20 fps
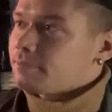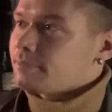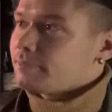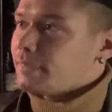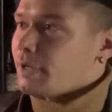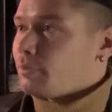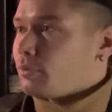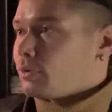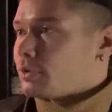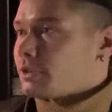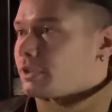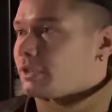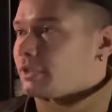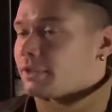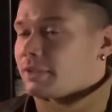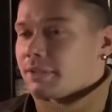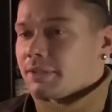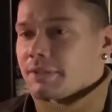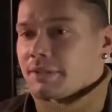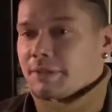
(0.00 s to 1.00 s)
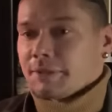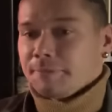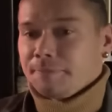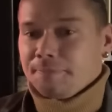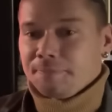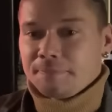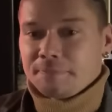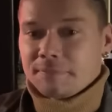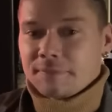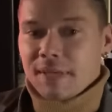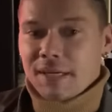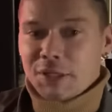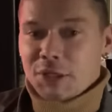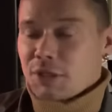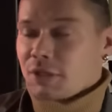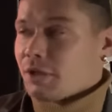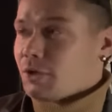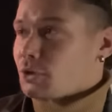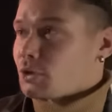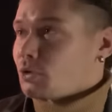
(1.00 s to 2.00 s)
Я да. просто я
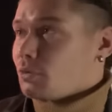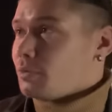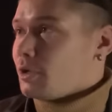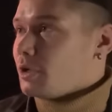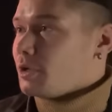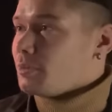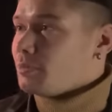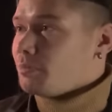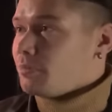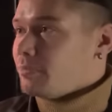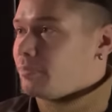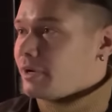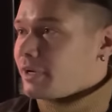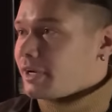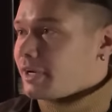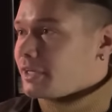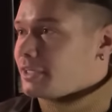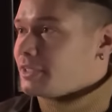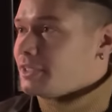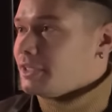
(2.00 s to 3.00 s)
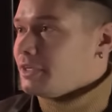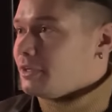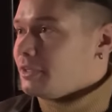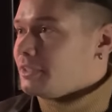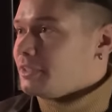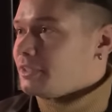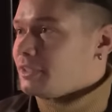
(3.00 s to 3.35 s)
считаю, что мне пора сделать